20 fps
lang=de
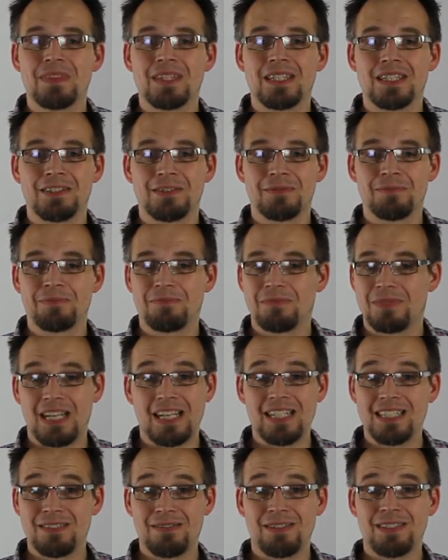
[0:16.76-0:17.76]
Ähm,
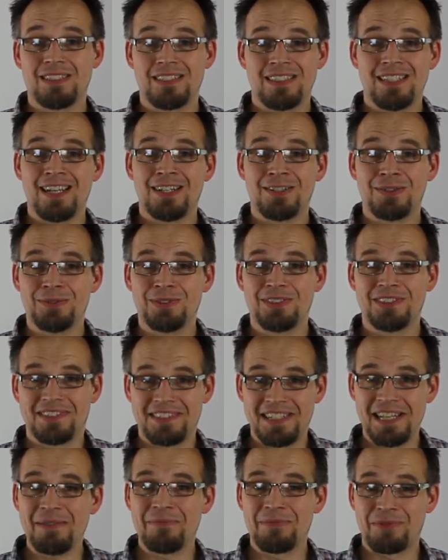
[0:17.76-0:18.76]
23 Jahre unseres
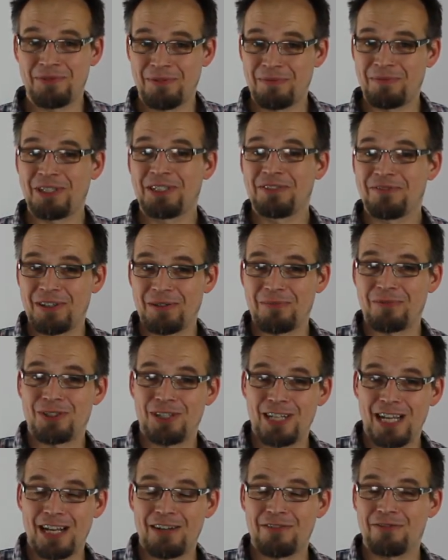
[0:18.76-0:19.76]
Lebens verbringen wir im
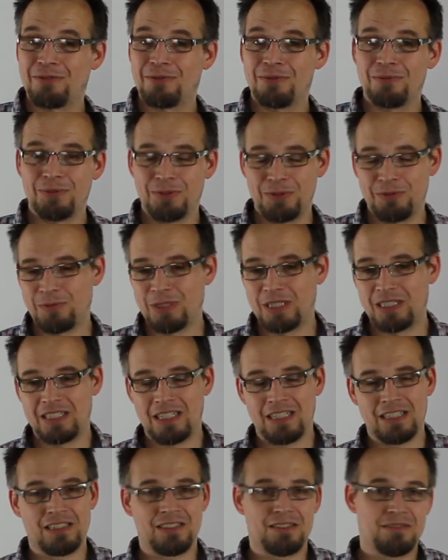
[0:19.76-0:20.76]
Schlaf und man
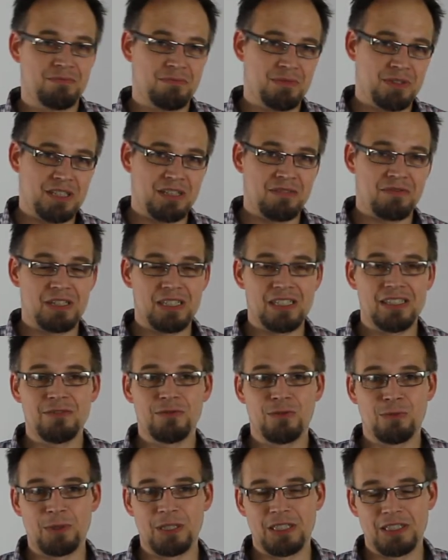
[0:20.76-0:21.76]
sagt mittlerweile,
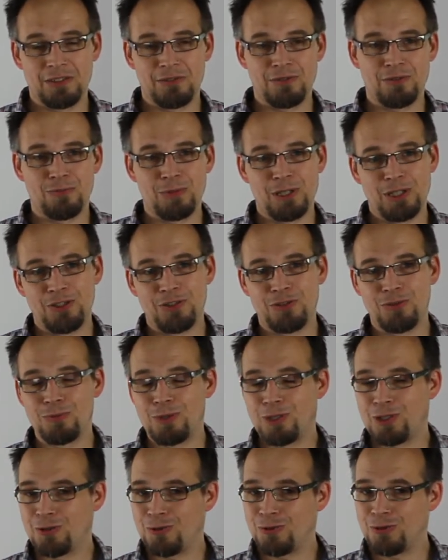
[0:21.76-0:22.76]
wobei das von Mensch zu
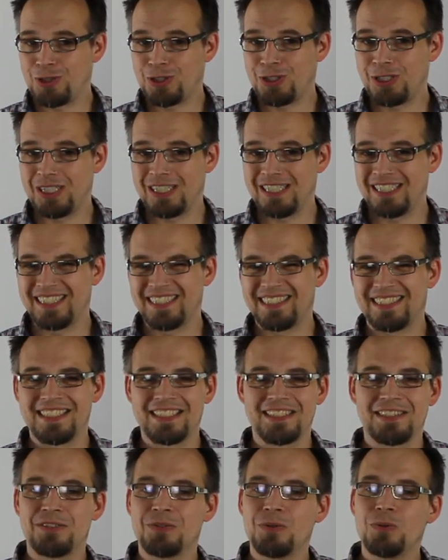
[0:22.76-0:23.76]
Mensch unterschiedlich ist,
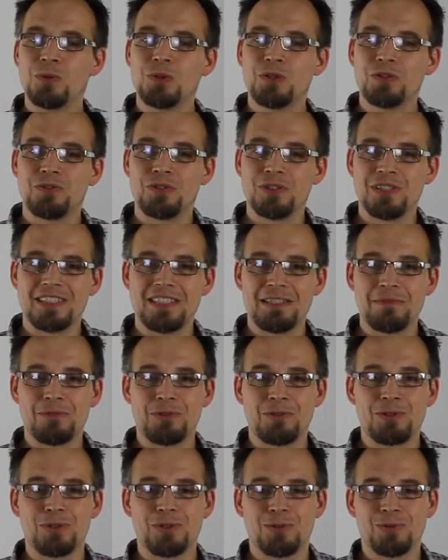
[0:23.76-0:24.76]
dass ungefähr sieben
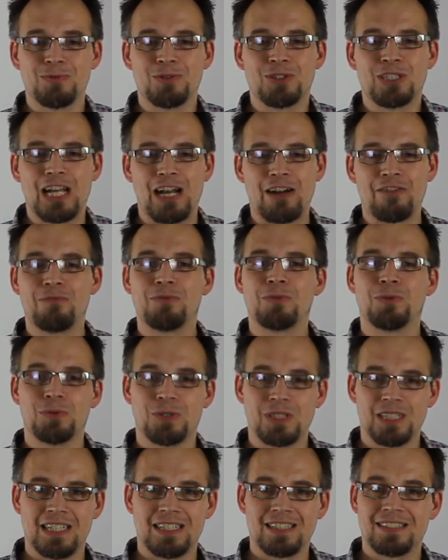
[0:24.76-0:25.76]
Stunden Schlaf pro
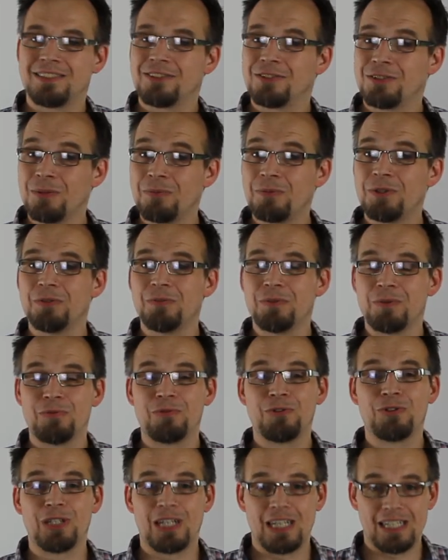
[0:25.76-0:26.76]
Tag das Optimum
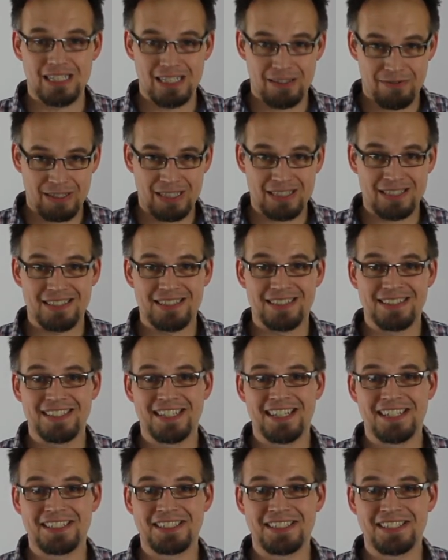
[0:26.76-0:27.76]
für einen Erwachsenen
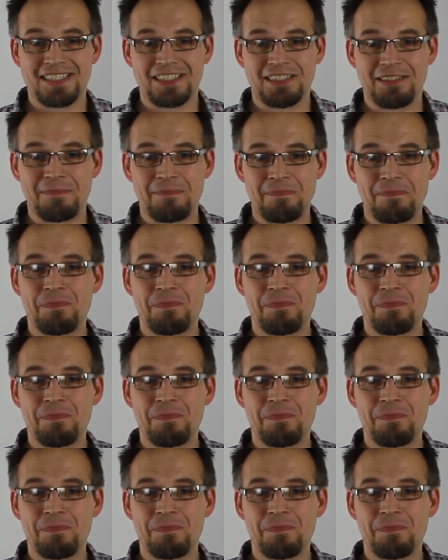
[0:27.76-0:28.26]
darstellen.